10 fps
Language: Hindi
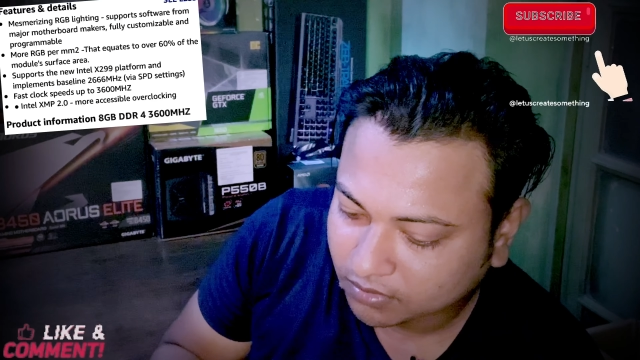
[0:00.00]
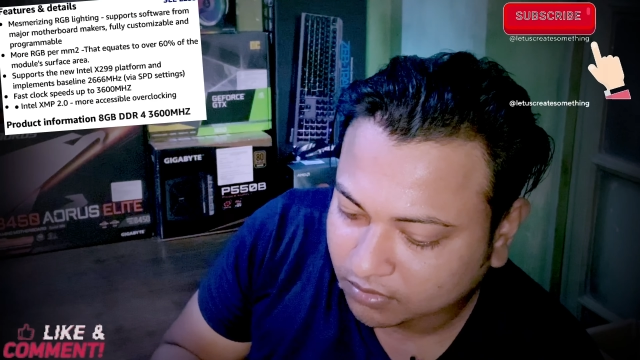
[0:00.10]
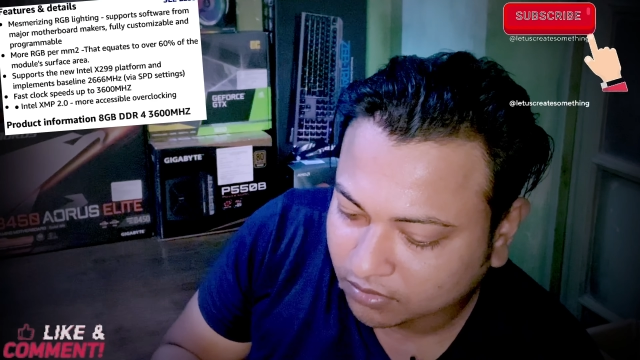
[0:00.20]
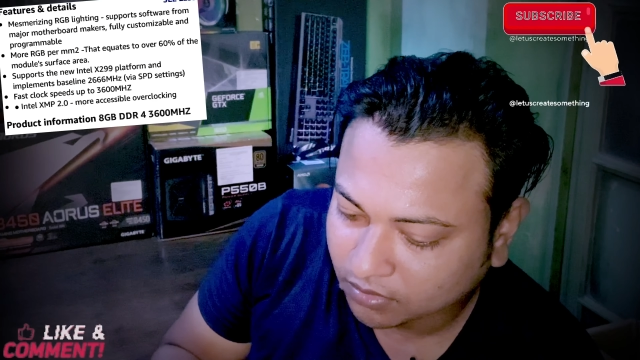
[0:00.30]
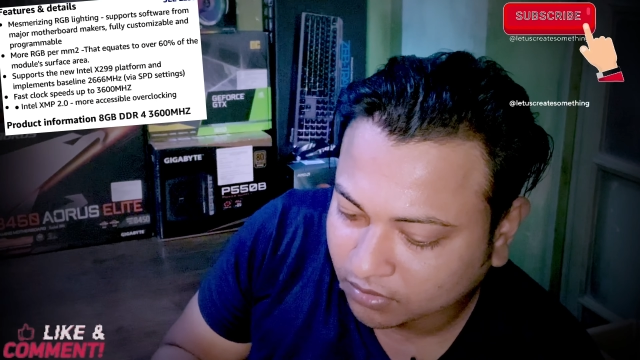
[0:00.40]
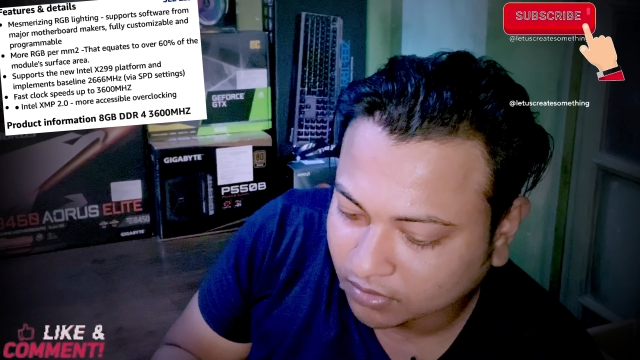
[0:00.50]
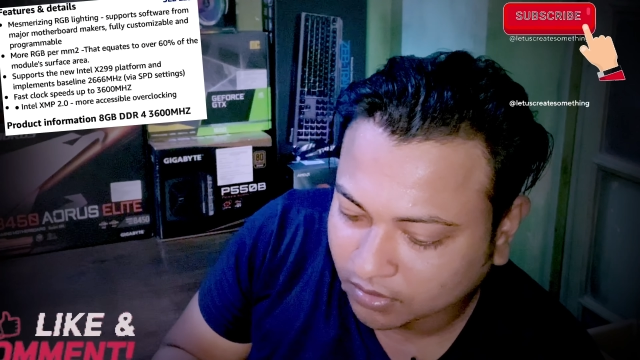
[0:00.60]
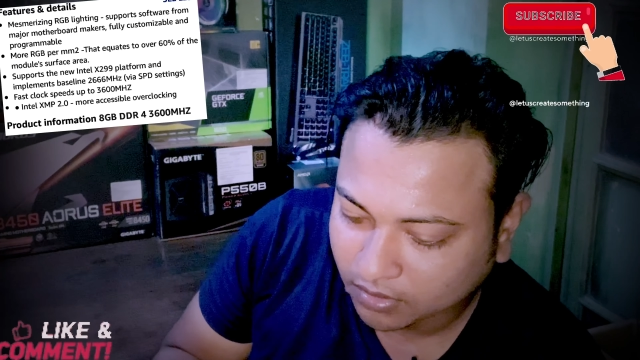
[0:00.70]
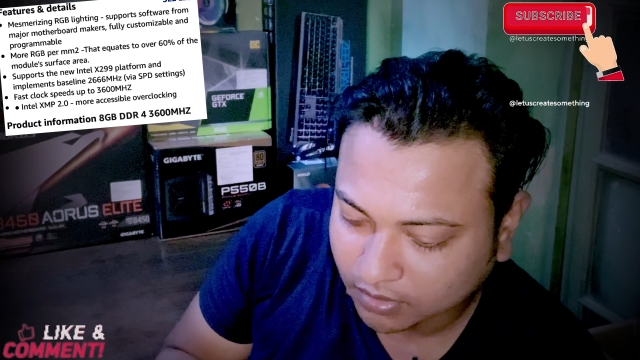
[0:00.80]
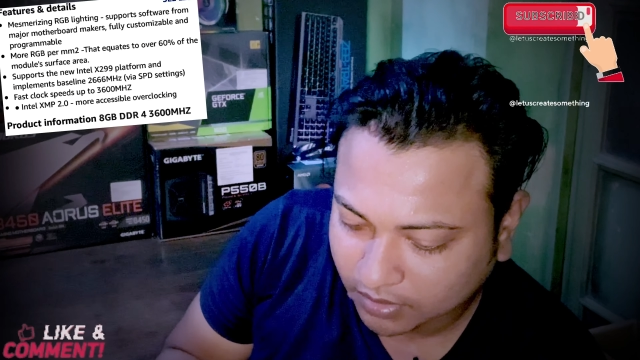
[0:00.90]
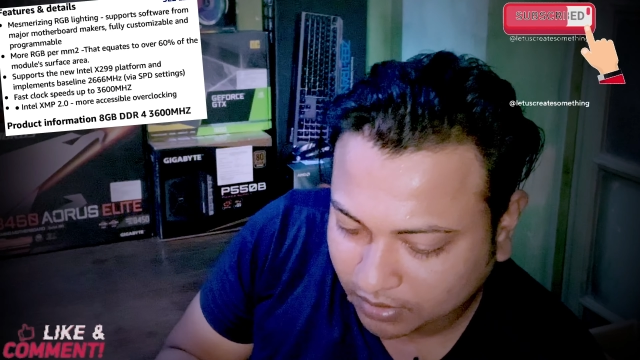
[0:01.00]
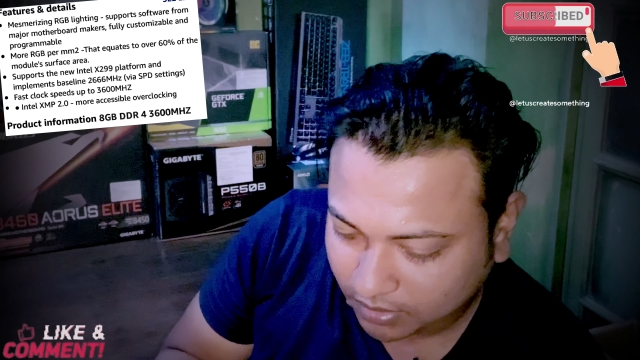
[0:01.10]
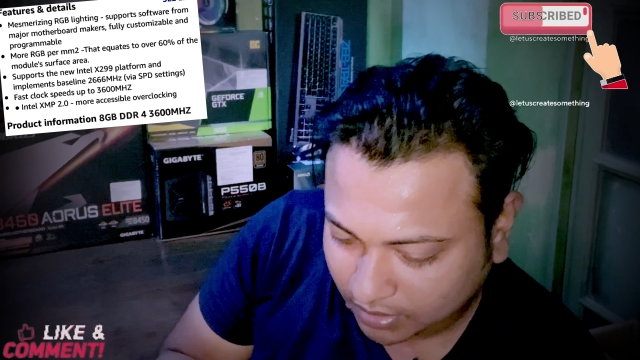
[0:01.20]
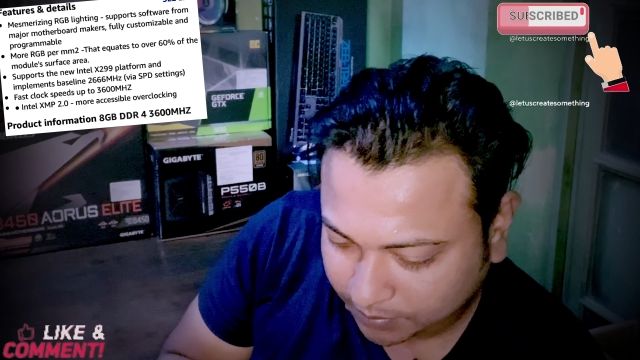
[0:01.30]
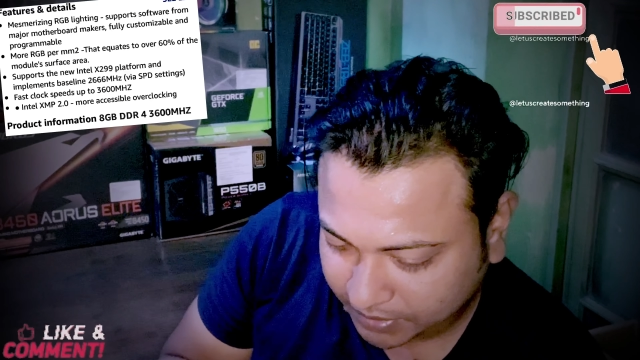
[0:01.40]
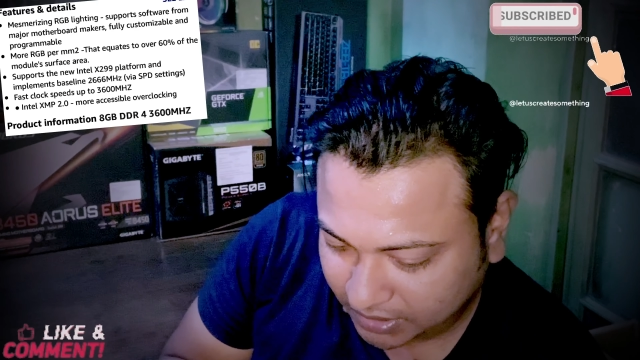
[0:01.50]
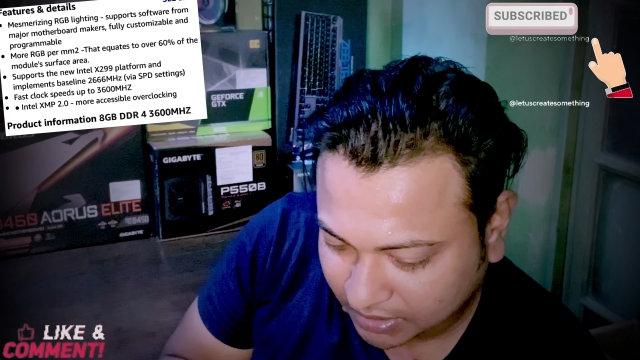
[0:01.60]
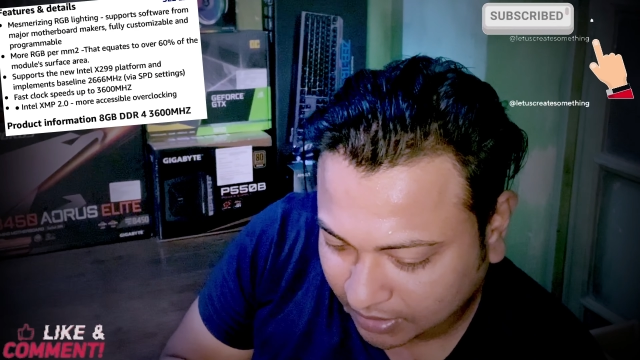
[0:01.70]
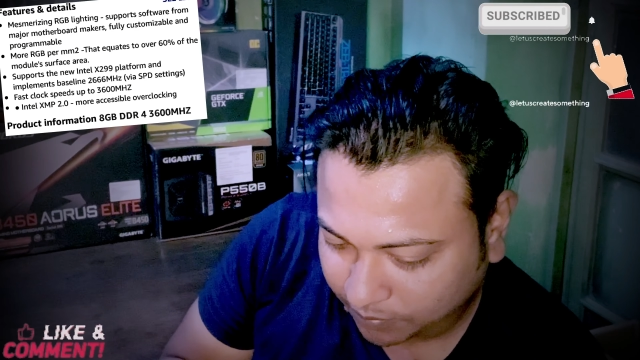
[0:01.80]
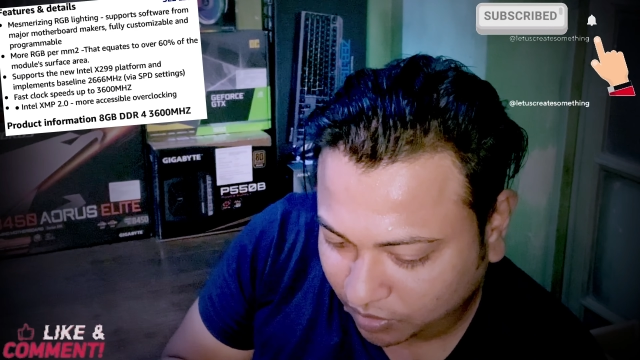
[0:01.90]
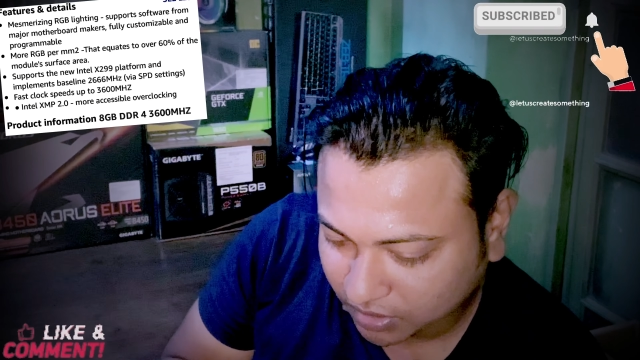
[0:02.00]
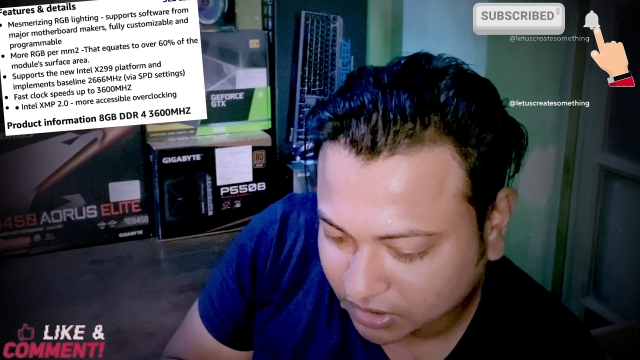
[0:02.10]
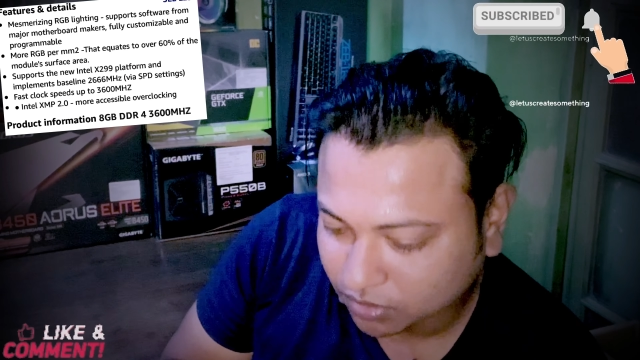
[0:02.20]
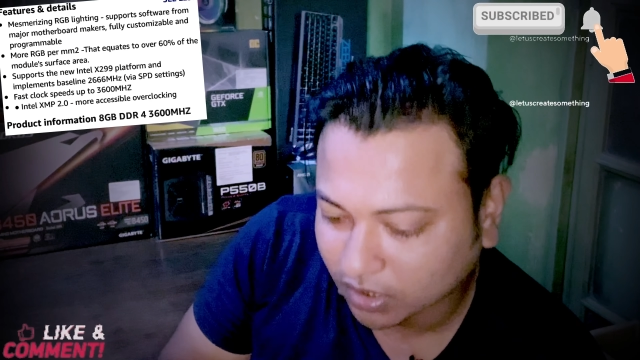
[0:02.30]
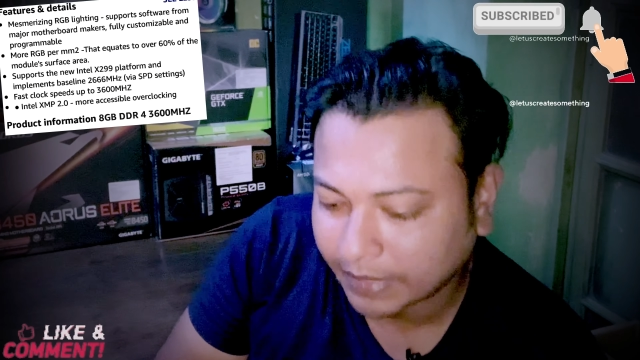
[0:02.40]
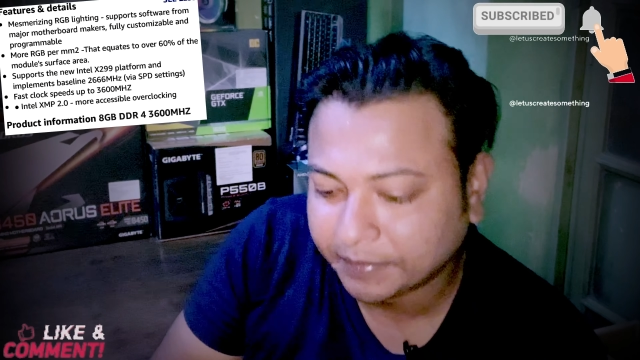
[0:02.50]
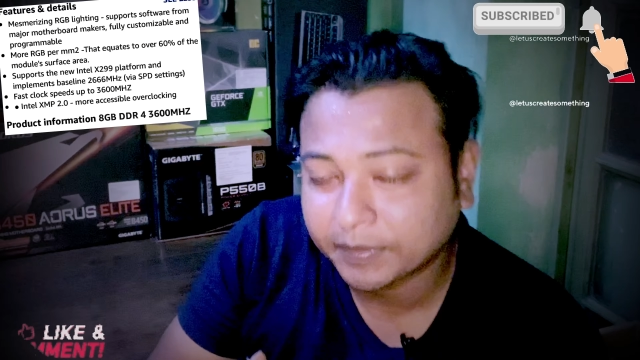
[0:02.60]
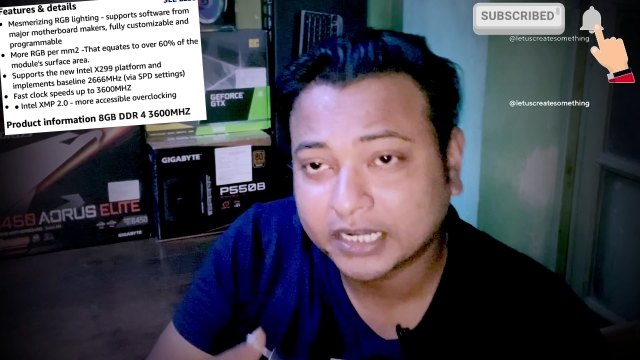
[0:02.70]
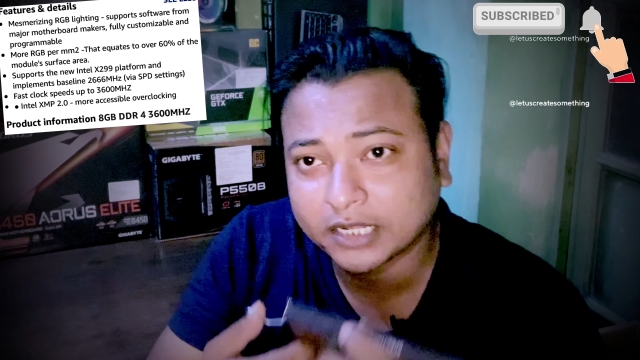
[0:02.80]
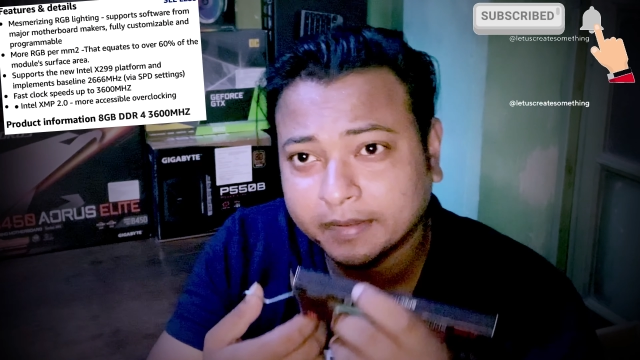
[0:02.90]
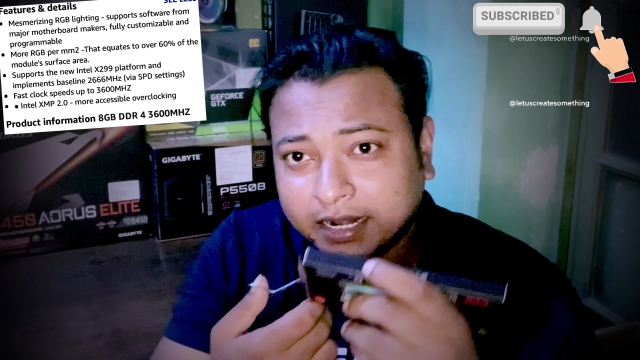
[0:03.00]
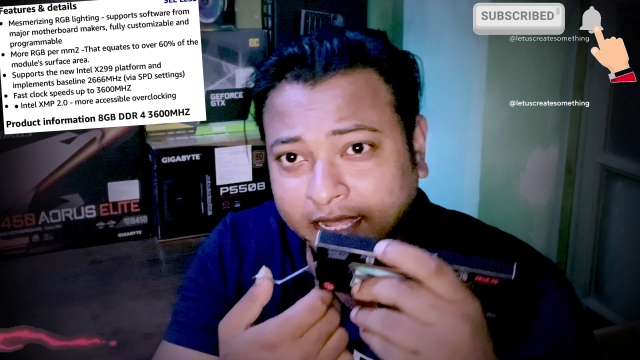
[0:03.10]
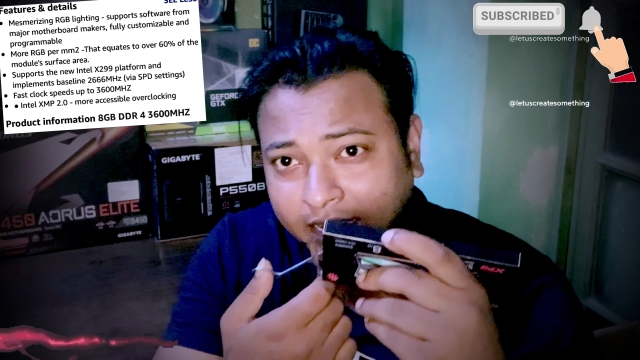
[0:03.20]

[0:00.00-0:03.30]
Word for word: तो अभी हम लोग इसको हैप्पी बर्थडे वाला